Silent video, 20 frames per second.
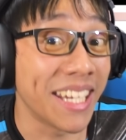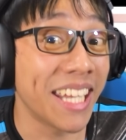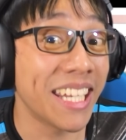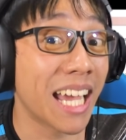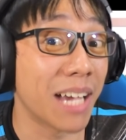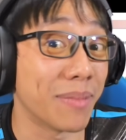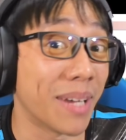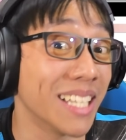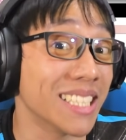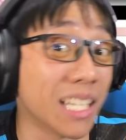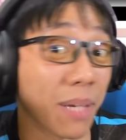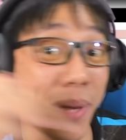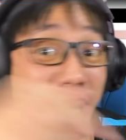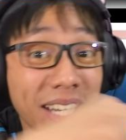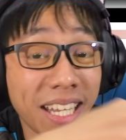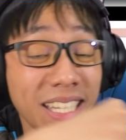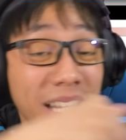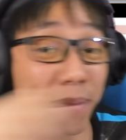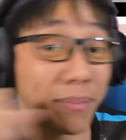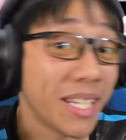อันไหนแนะนำฮะสามา
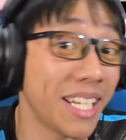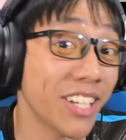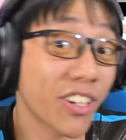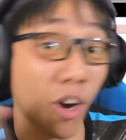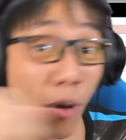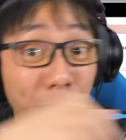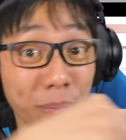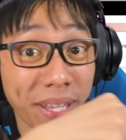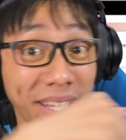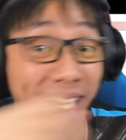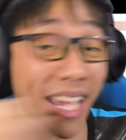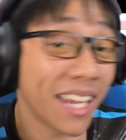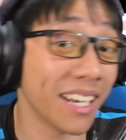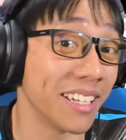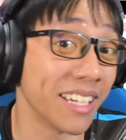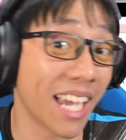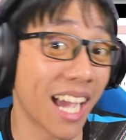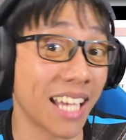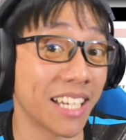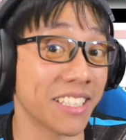รถแนะนำได้ที่คอมเมนต์ได้
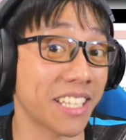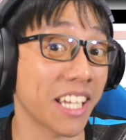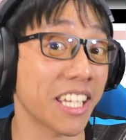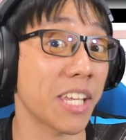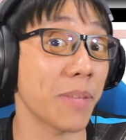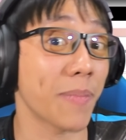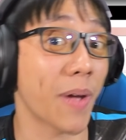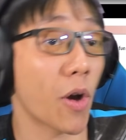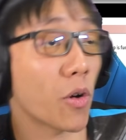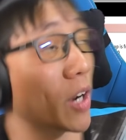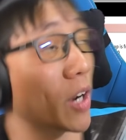เลยฮะแล้วถ้าคลิป